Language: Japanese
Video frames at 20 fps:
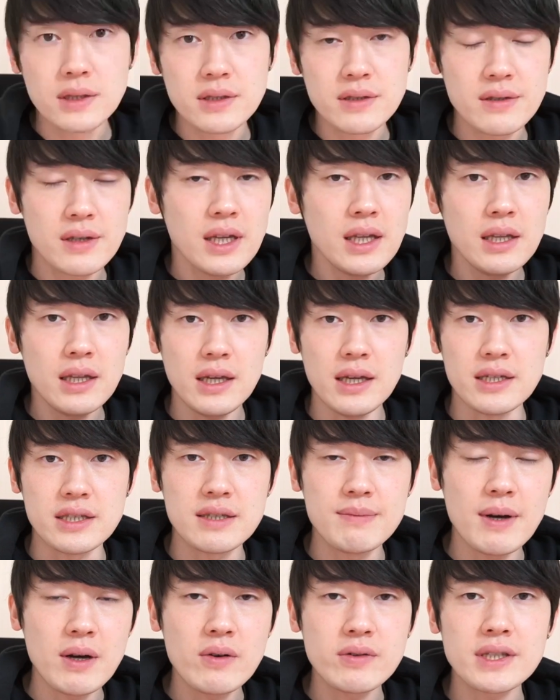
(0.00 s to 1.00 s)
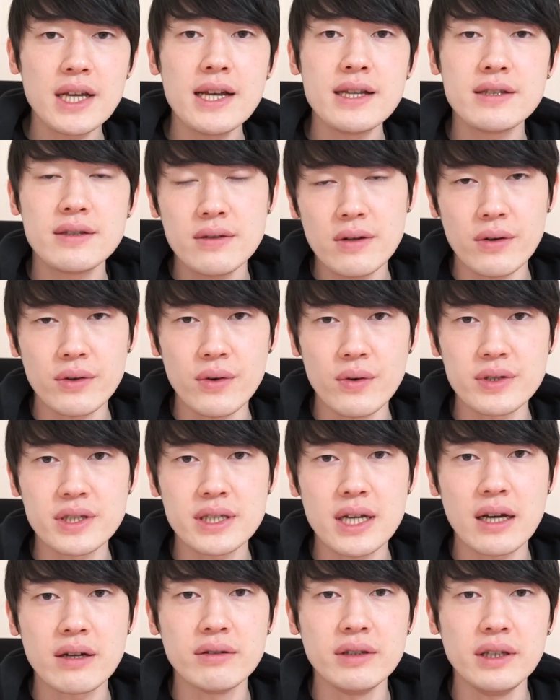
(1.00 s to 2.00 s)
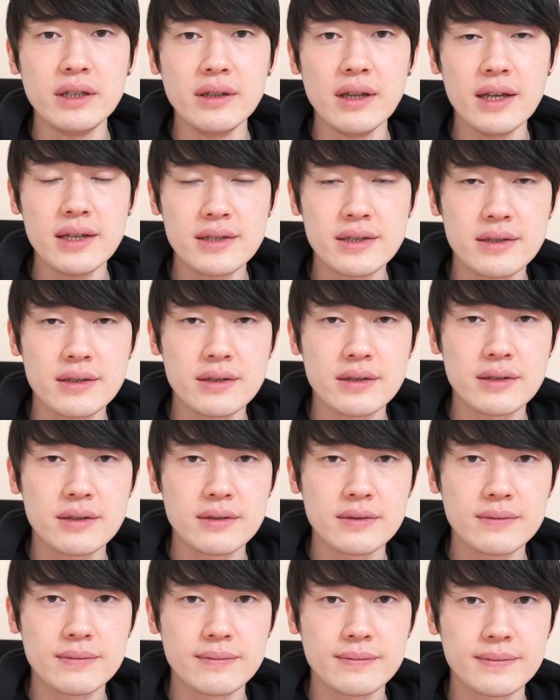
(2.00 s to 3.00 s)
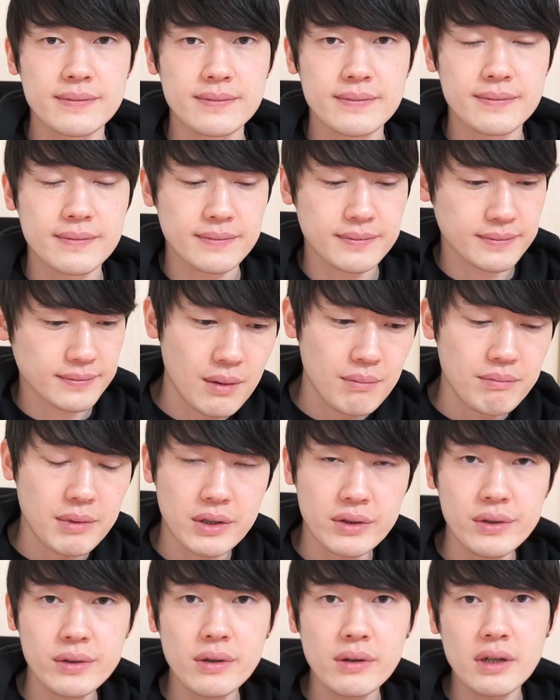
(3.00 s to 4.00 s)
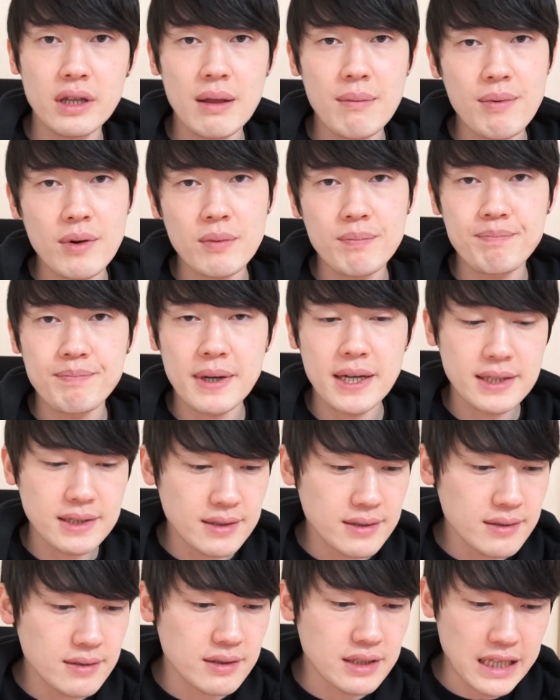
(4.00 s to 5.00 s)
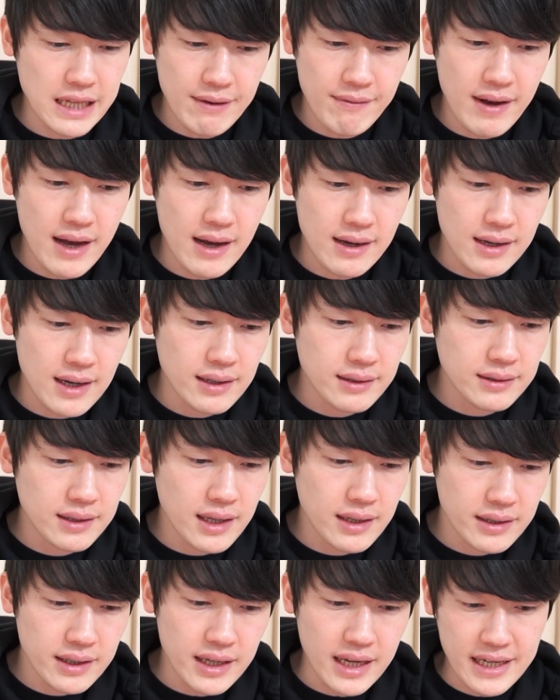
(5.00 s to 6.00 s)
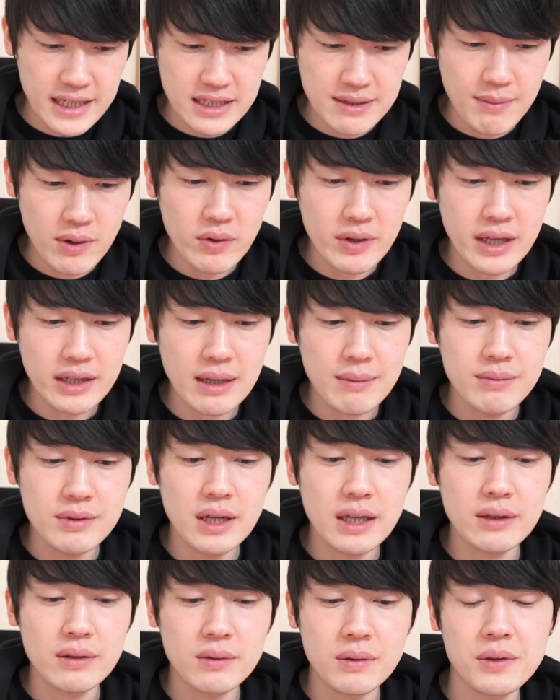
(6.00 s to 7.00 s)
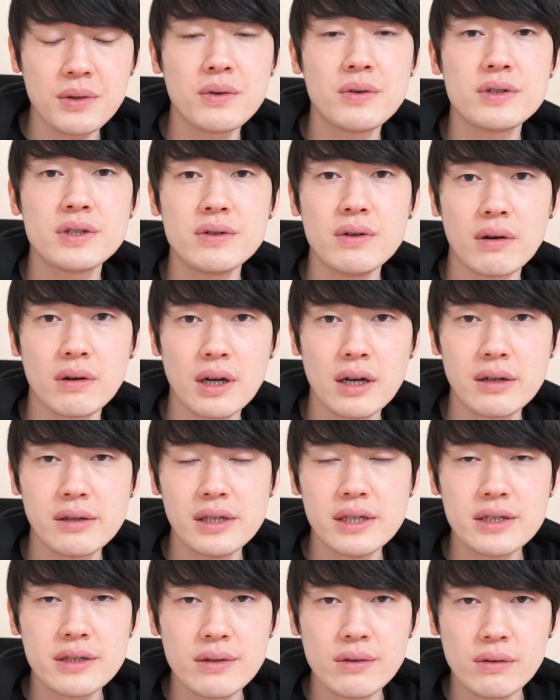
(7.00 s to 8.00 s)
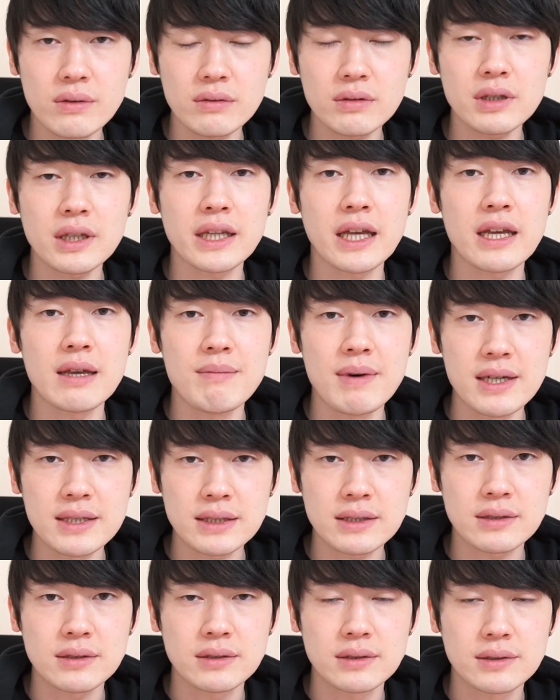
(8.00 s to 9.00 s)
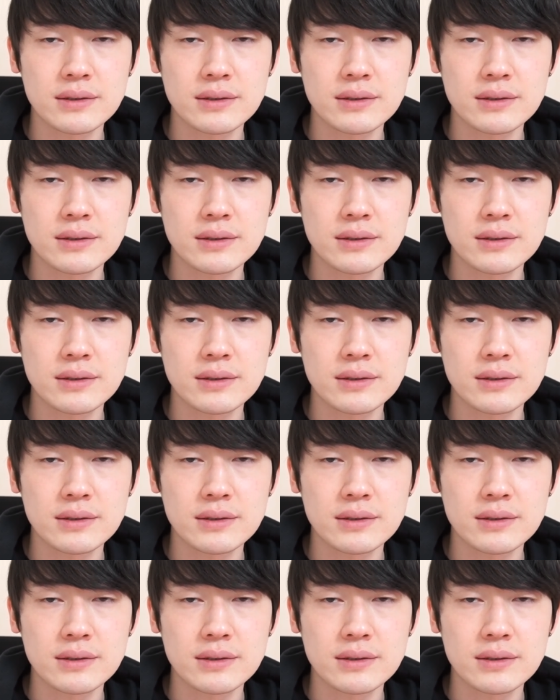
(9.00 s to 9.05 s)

次にスマホサイズの表示確認です。Google デベロッパーツールでは簡単にスマホやタブレットの表示を確認することができます。